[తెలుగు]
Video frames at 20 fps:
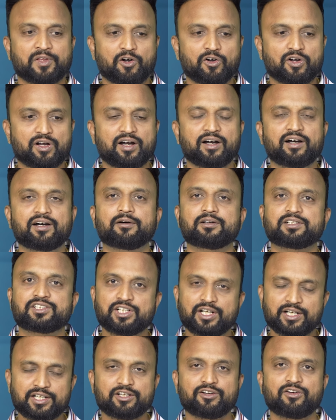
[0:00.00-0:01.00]
ఒక
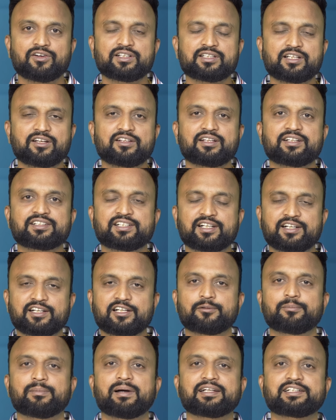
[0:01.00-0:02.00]
షర్ట్ కొన్న తర్వాత ఆ
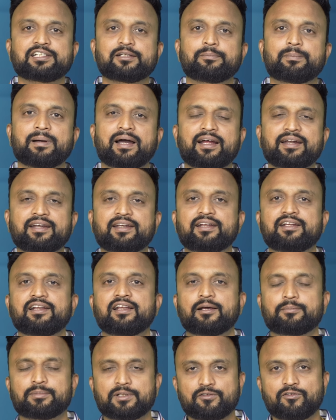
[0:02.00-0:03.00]
షర్ట్కి మ్యాచింగ్ ప్యాంట్ అని
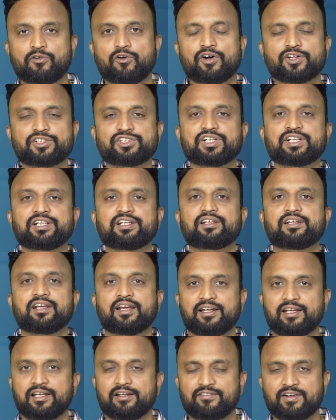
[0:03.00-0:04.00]
లేకపోతే వాచ్ అని
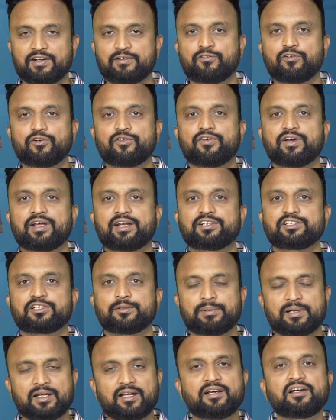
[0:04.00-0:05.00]
అండ్ ఇన్ఫాక్ట్ ఫుట్వేర్ అని
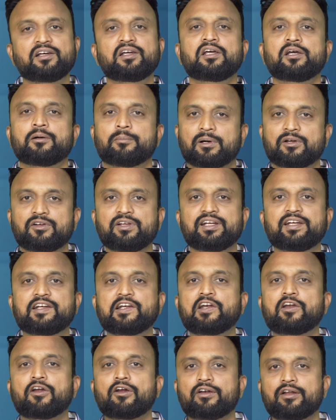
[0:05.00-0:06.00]
చెప్పి ఇలా మనం ఈ
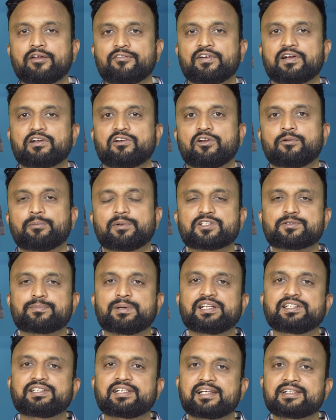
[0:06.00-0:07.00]
రిడౌట్ ఎఫెక్ట్లో మనం
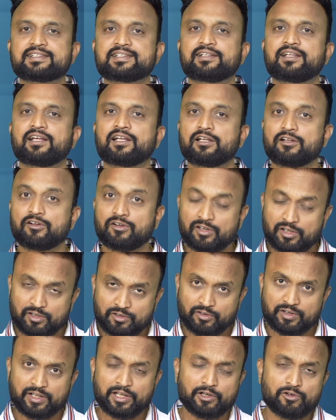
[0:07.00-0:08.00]
స్పెండ్ చేయాల్సిన దానికన్నా
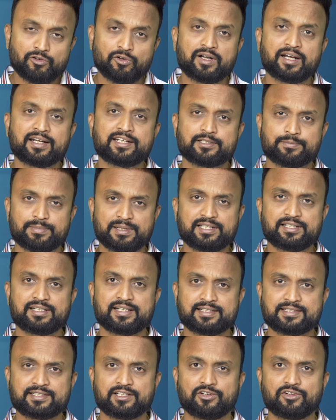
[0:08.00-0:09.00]
కూడా ఎక్కువగానే స్పెండ్
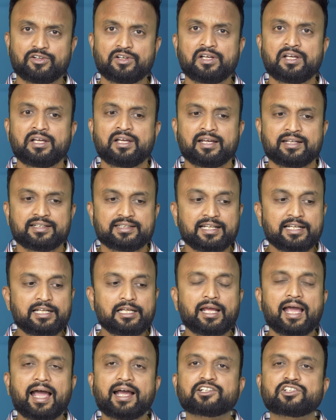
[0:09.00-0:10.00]
చేస్తున్నాం దీన్ని
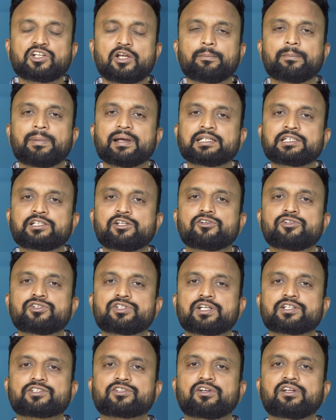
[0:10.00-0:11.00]
యాక్చువల్ బెస్ట్ యూస్
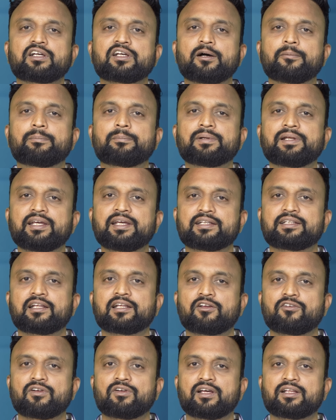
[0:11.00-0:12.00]
చేసుకున్న కంపెనీ
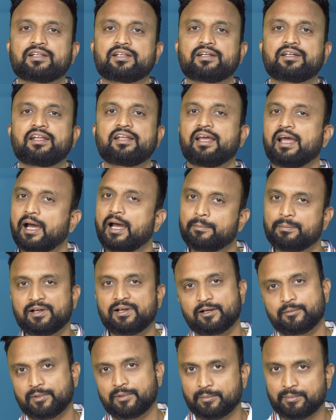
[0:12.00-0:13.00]
ఏదైనా ఉన్నదంటే యాప్లో
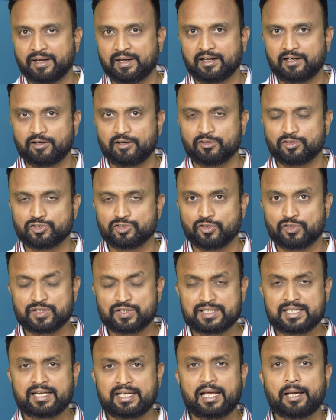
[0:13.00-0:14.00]
అని మనం మాట్లాడుకోవచ్చు
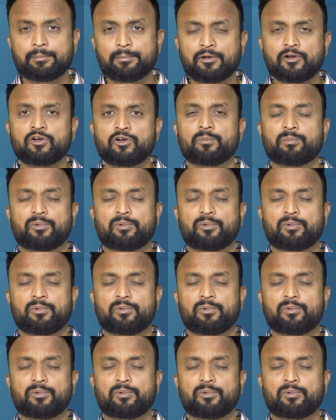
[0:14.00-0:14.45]
ఒకసారి యాప్లో ఒక